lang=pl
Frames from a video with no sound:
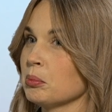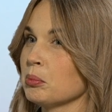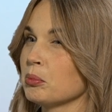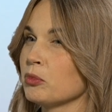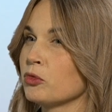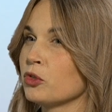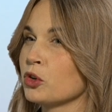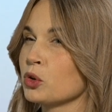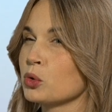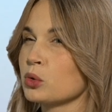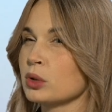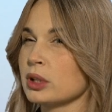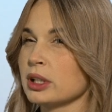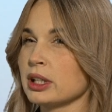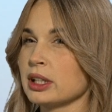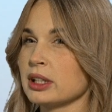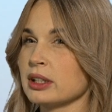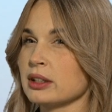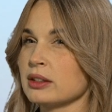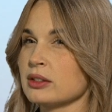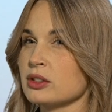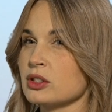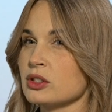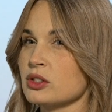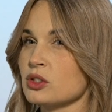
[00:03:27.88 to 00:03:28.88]
w
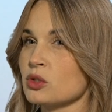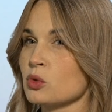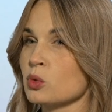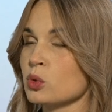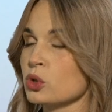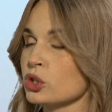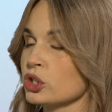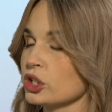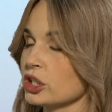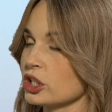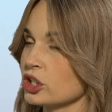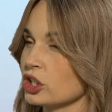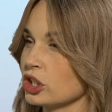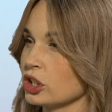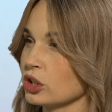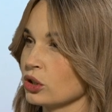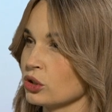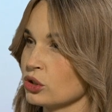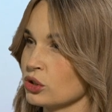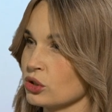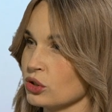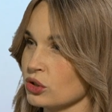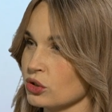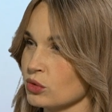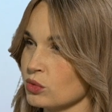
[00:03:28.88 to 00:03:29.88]
ogóle, jeżeli
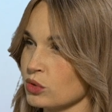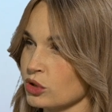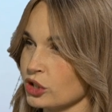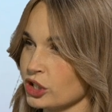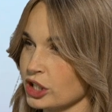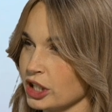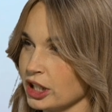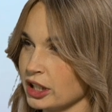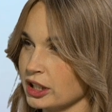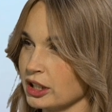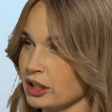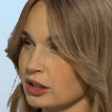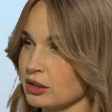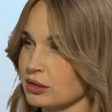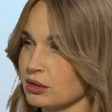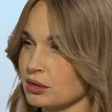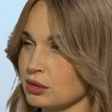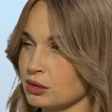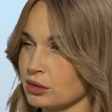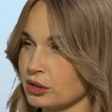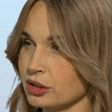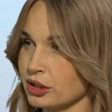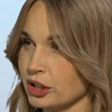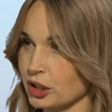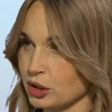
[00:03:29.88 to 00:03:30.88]
chodzi o zgłoszenie i
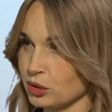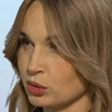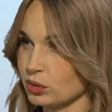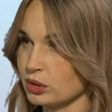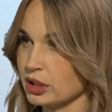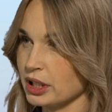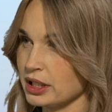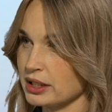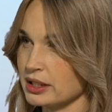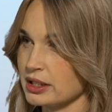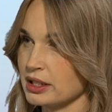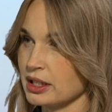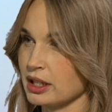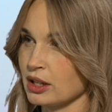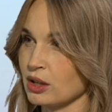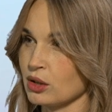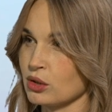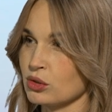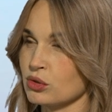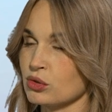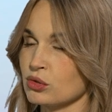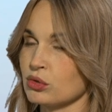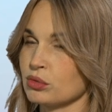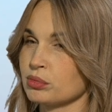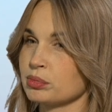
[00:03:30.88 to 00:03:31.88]
rekrutację
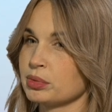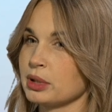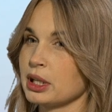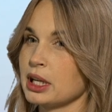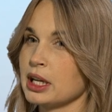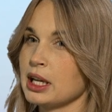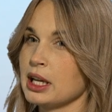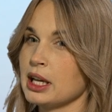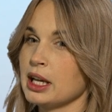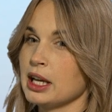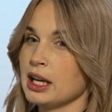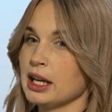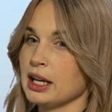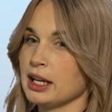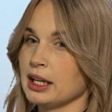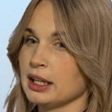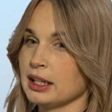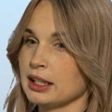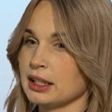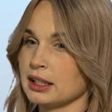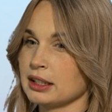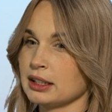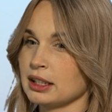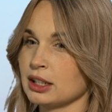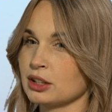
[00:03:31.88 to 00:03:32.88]
osób
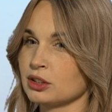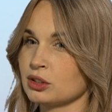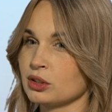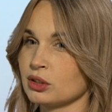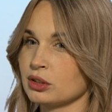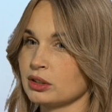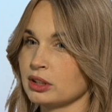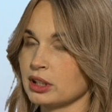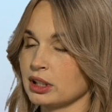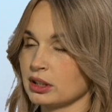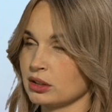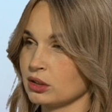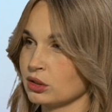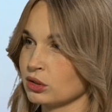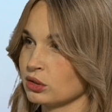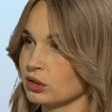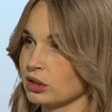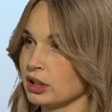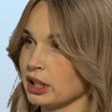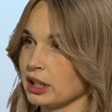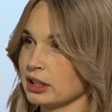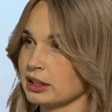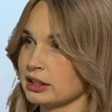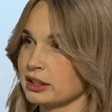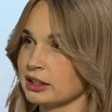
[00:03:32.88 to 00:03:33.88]
na, na
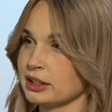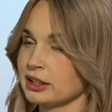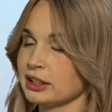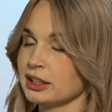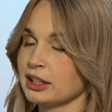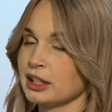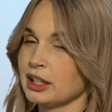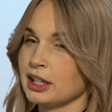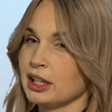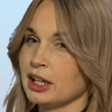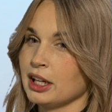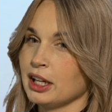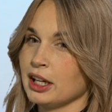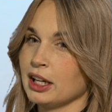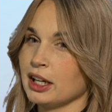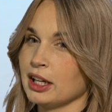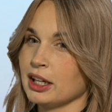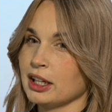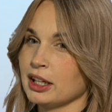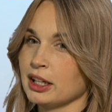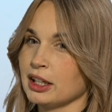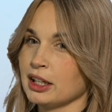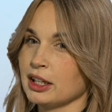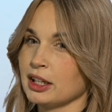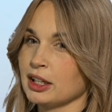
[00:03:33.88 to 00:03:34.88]
doktoraty,
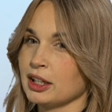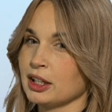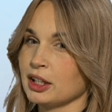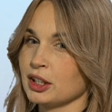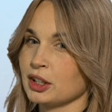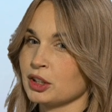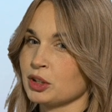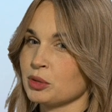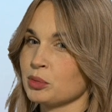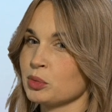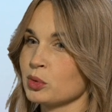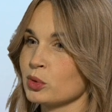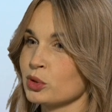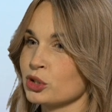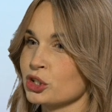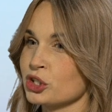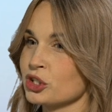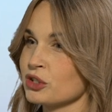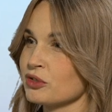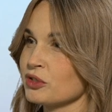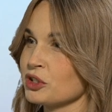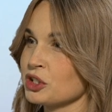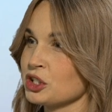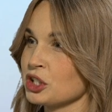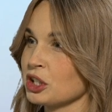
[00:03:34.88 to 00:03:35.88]
to było
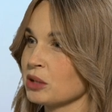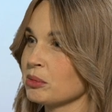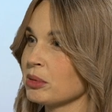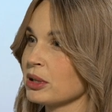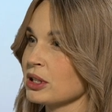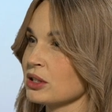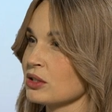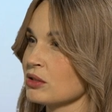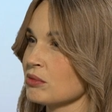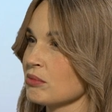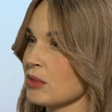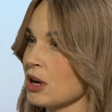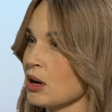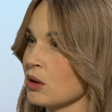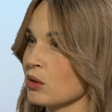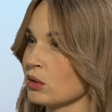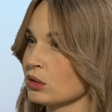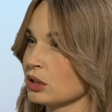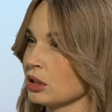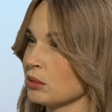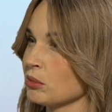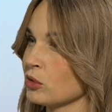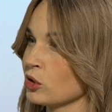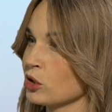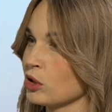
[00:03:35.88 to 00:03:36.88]
rzeczywiście ich bardzo mało.
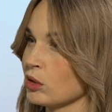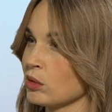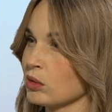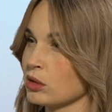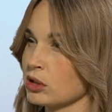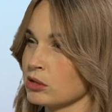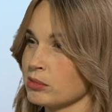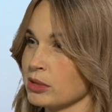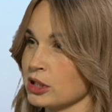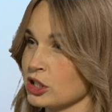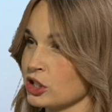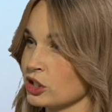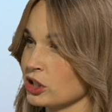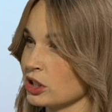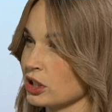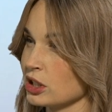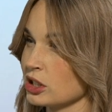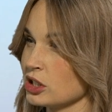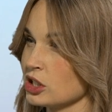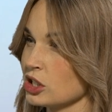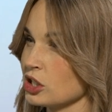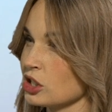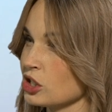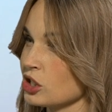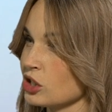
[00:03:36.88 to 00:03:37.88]
Tam około chyba
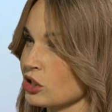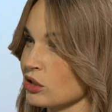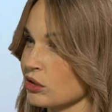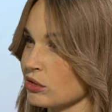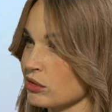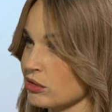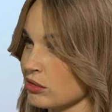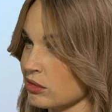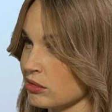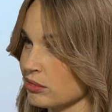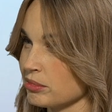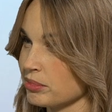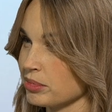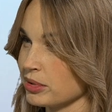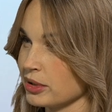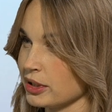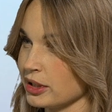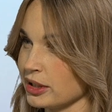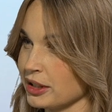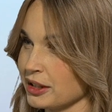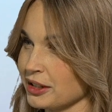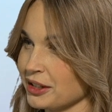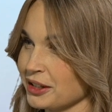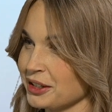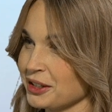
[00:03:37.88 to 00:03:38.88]
40 osób
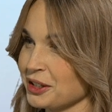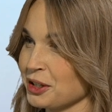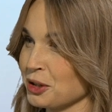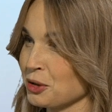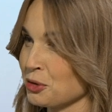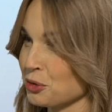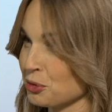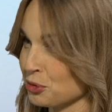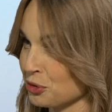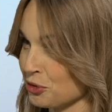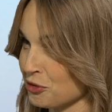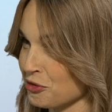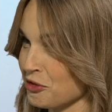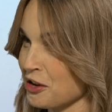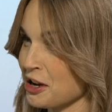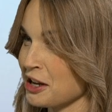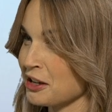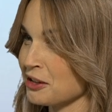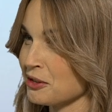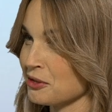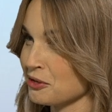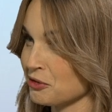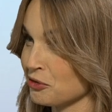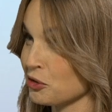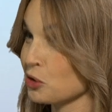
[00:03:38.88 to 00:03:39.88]

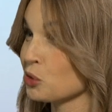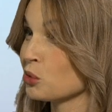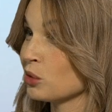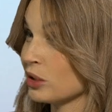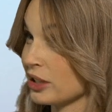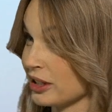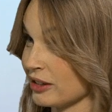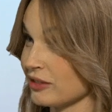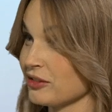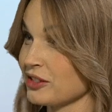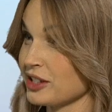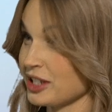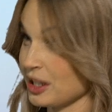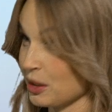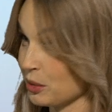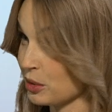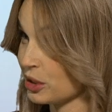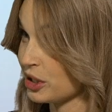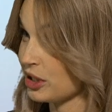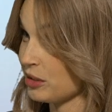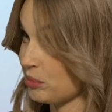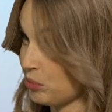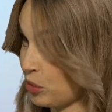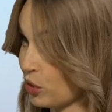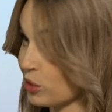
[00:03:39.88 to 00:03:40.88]
rekrutowa- w ogóle w
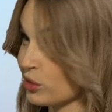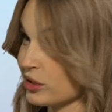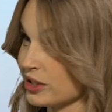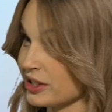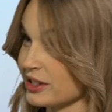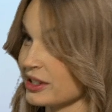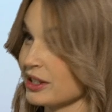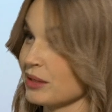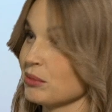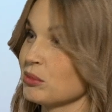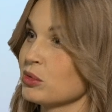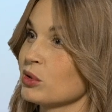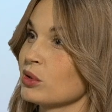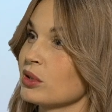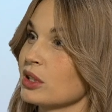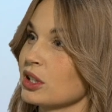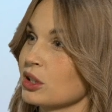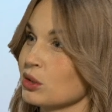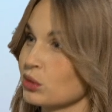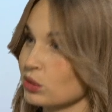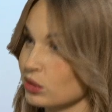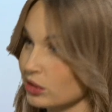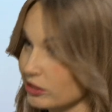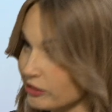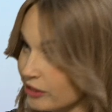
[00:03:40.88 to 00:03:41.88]
całej Polsce było
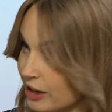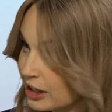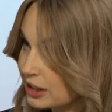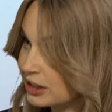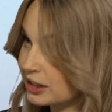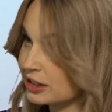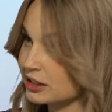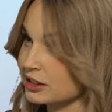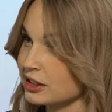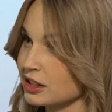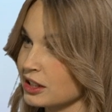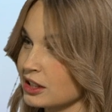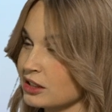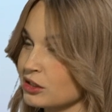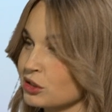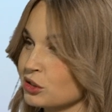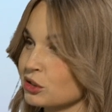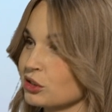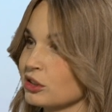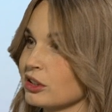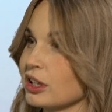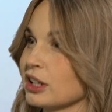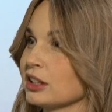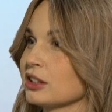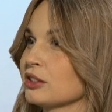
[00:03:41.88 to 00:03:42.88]
rekrutowanych na
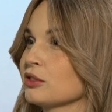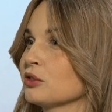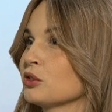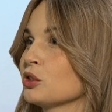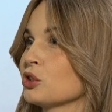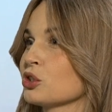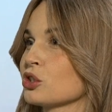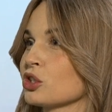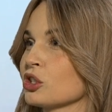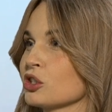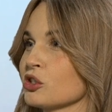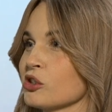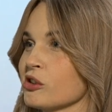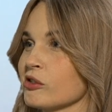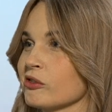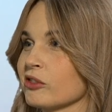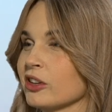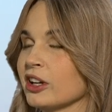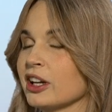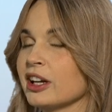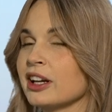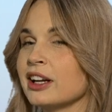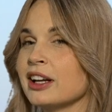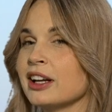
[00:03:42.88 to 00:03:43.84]
doktoraty wdrożeniowe.